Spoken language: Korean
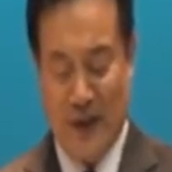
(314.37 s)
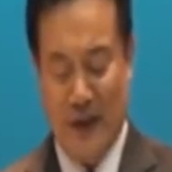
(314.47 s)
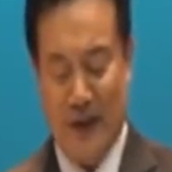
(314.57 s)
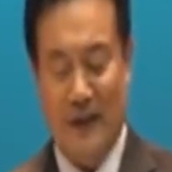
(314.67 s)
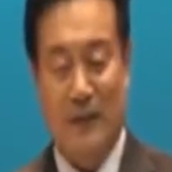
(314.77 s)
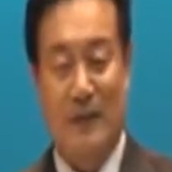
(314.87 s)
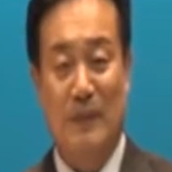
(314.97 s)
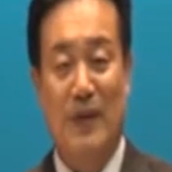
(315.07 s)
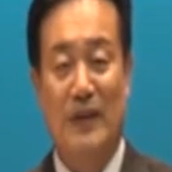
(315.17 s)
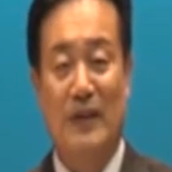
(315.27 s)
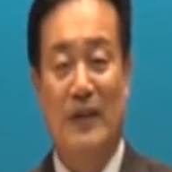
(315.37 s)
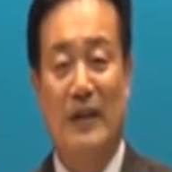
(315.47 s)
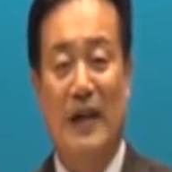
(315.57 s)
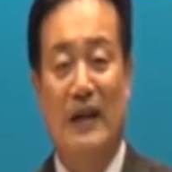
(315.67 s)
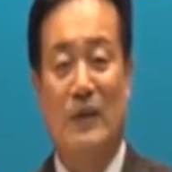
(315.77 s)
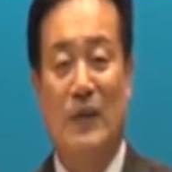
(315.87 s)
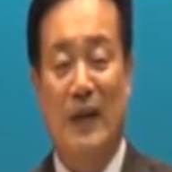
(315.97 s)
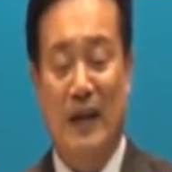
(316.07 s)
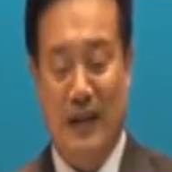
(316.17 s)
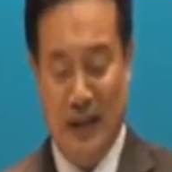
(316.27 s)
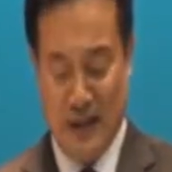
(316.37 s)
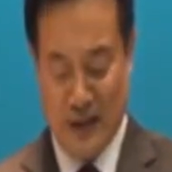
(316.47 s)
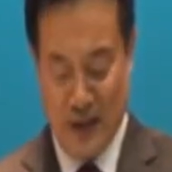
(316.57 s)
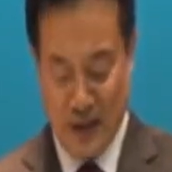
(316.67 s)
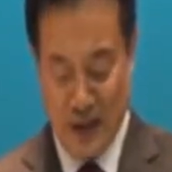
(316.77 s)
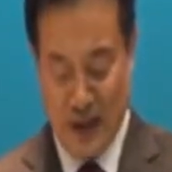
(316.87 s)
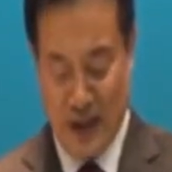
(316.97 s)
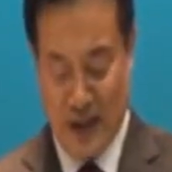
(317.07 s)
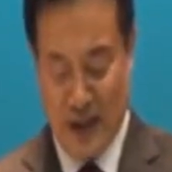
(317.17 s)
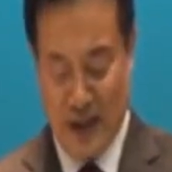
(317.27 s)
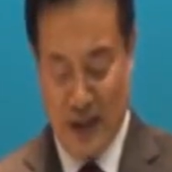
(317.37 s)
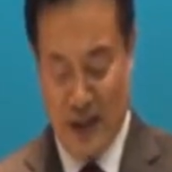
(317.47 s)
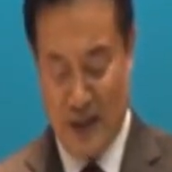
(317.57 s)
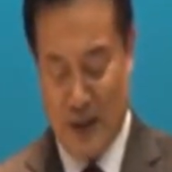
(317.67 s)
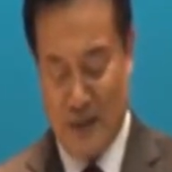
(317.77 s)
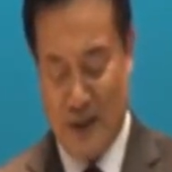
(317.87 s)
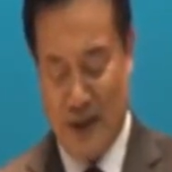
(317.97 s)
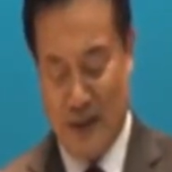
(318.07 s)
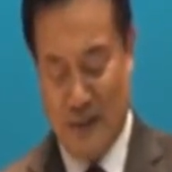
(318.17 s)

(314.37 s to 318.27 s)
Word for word: 13절에 예? 이것을 약속의 성령이라 그렇게 말합니다.